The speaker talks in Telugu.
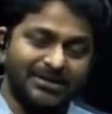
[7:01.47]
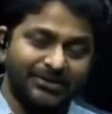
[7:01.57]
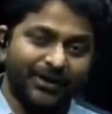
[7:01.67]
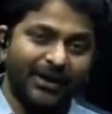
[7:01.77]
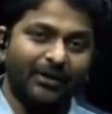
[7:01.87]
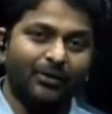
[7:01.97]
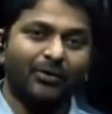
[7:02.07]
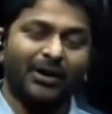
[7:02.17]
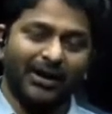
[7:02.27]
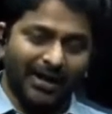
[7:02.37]
బెస్ట్ ఫ్రెండ్
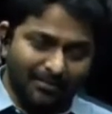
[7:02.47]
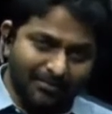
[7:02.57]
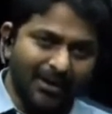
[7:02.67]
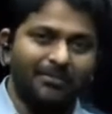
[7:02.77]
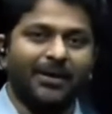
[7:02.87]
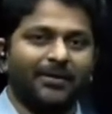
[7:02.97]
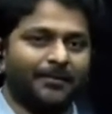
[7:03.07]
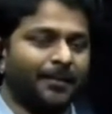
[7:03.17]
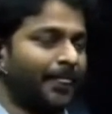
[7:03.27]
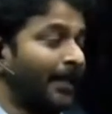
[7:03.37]
ఎవరు అని అంటే మనమే
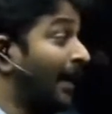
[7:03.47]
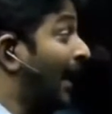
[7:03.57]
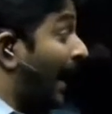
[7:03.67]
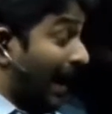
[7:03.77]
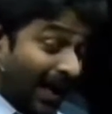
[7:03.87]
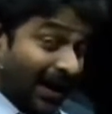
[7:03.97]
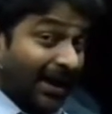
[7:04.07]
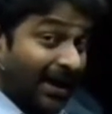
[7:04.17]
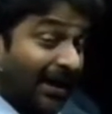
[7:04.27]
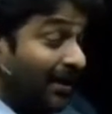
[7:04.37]

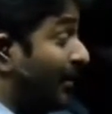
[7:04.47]
అలాగే